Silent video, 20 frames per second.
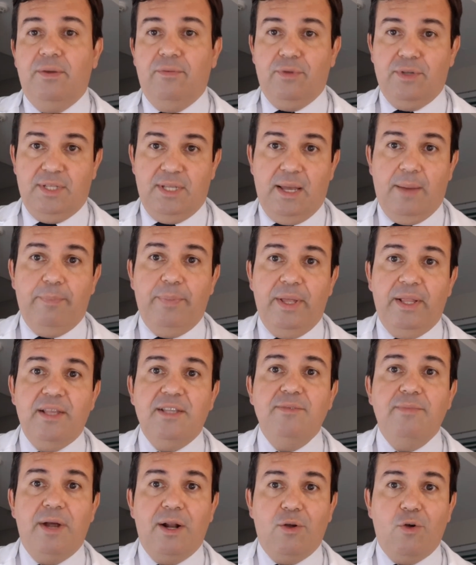Você
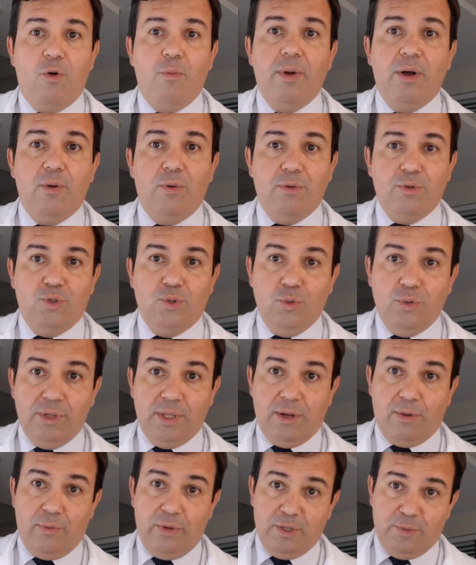apenas marcou uma
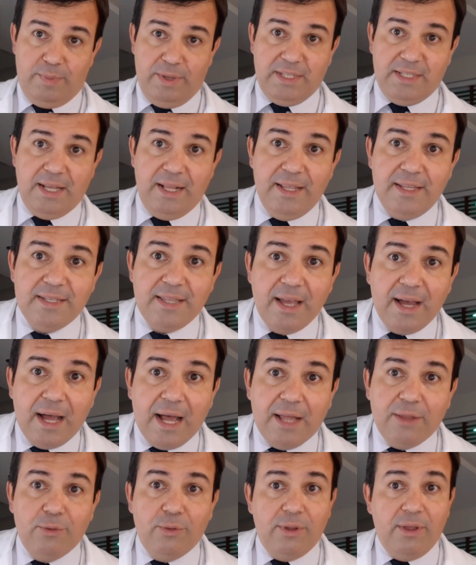consulta com o um especialista
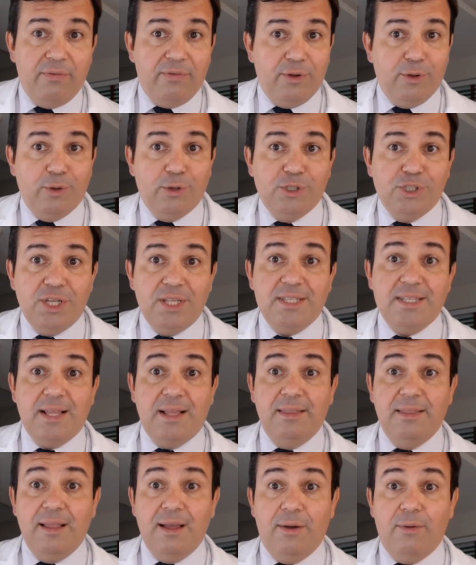errado. O nefrologista
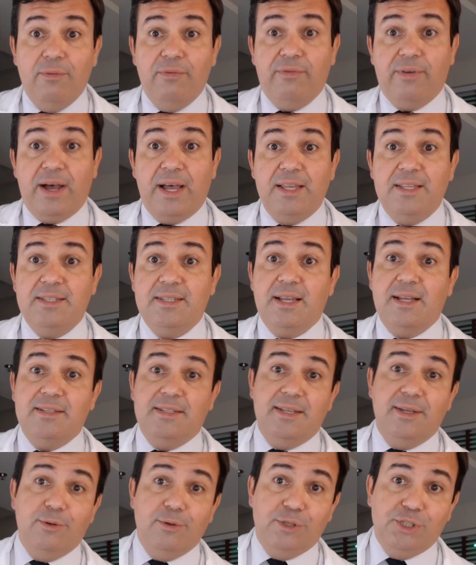não faz a
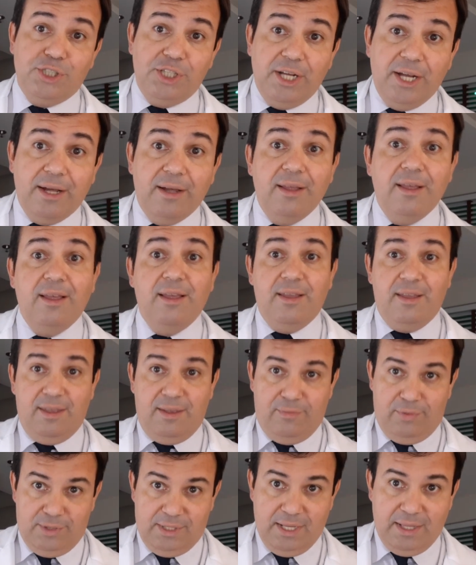cirurgia que
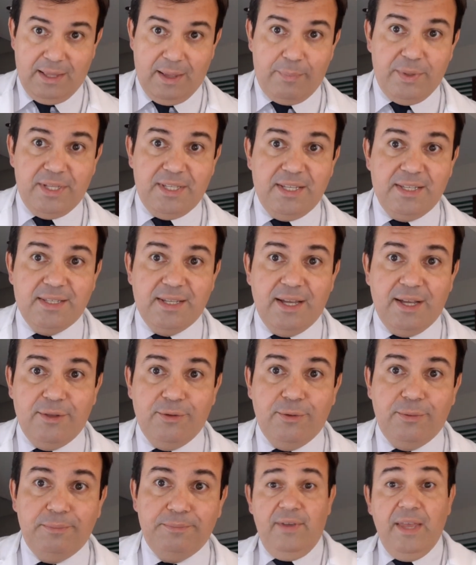você está
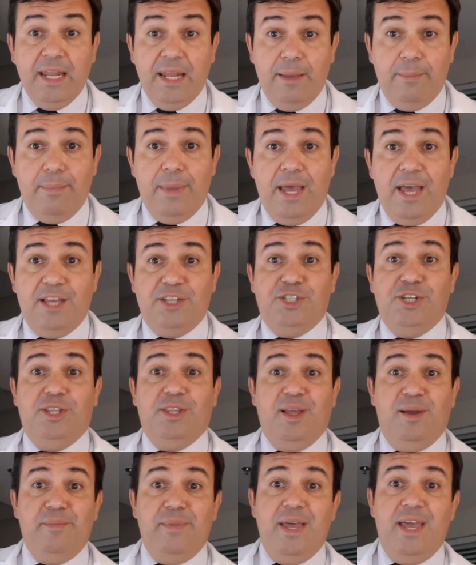precisando. Vira e mexe
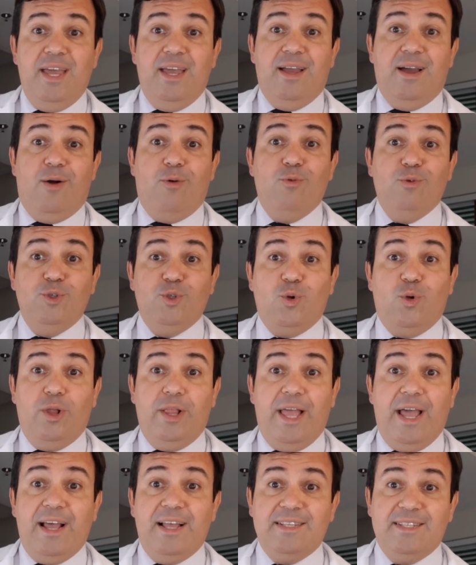também, alguns
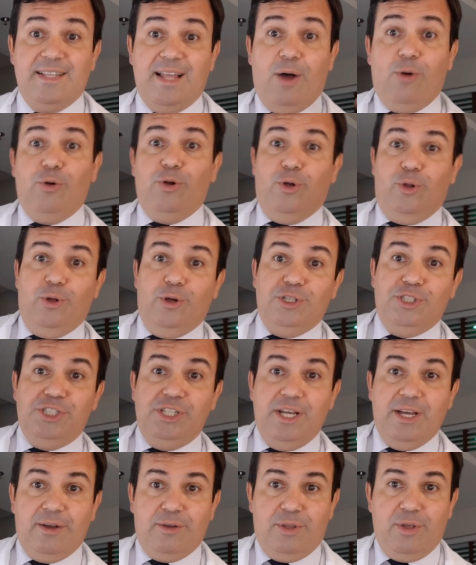colegas da
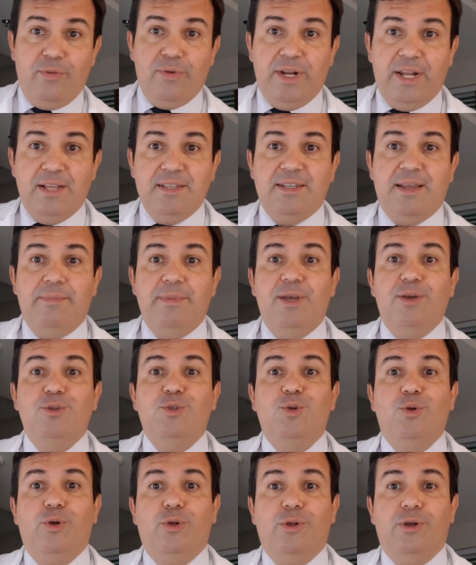urologia, que tenho grandes
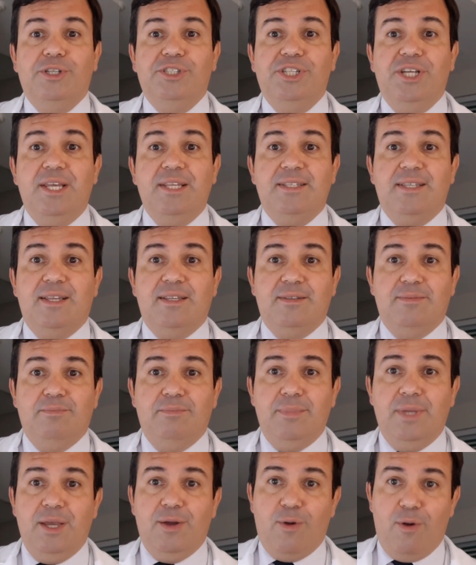amigos urologistas,
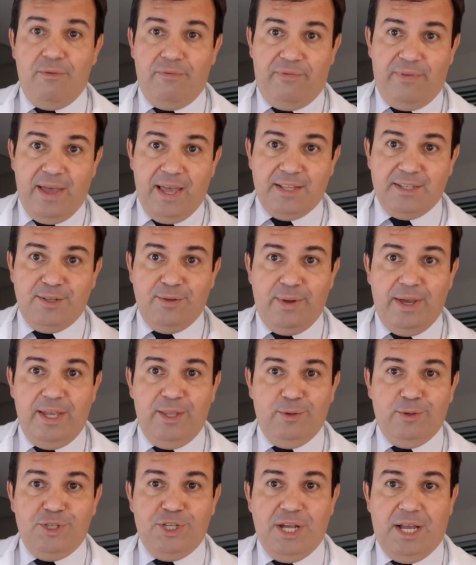me confessam
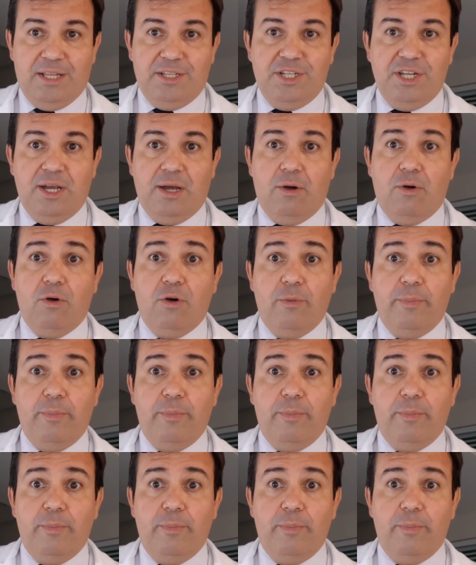aí no dia a dia, ô oh,